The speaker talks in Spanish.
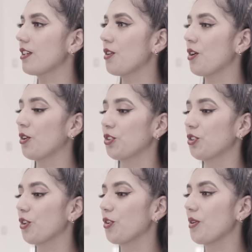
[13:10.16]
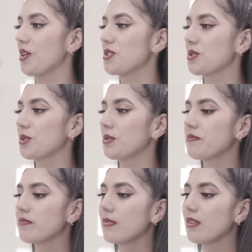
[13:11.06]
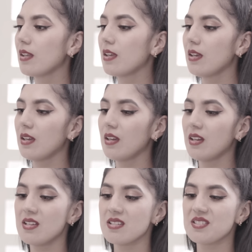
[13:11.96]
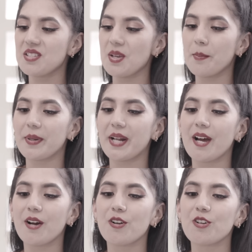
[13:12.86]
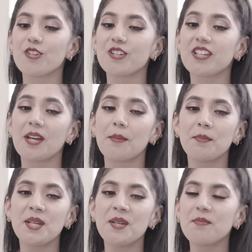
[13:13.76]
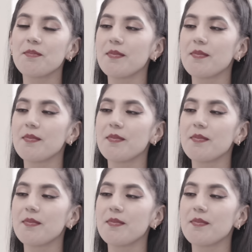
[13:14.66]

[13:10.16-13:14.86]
relación es única y que no hay una solución para